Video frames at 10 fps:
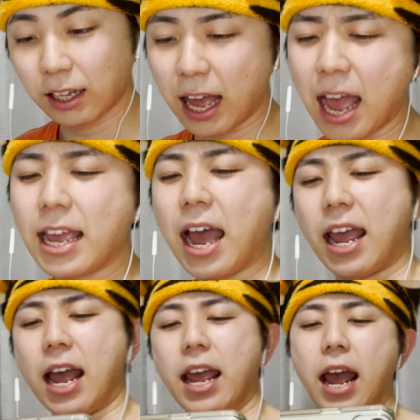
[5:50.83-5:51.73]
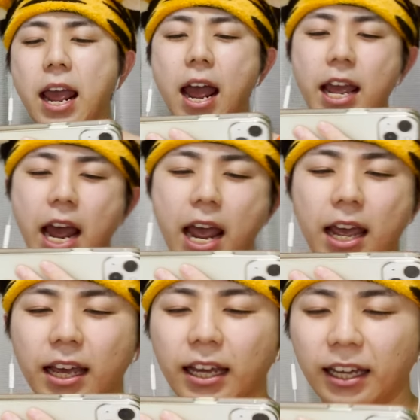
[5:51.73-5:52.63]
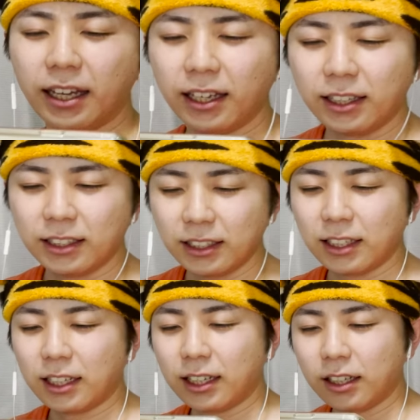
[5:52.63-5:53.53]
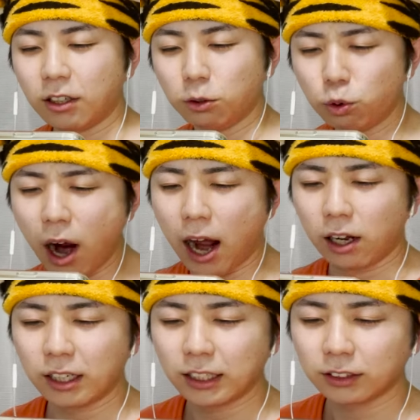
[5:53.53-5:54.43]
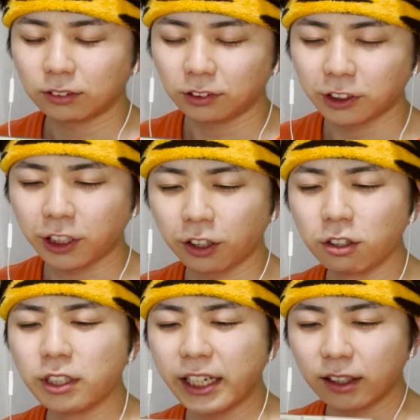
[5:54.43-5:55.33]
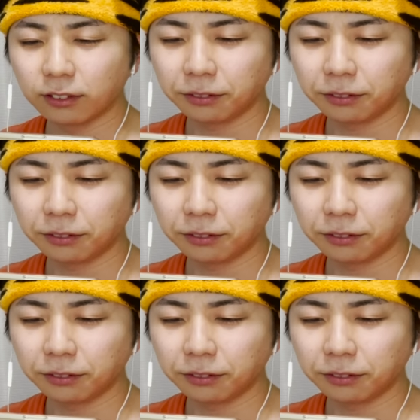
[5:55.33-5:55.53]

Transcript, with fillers: あいやいやいやいやいやうわ急に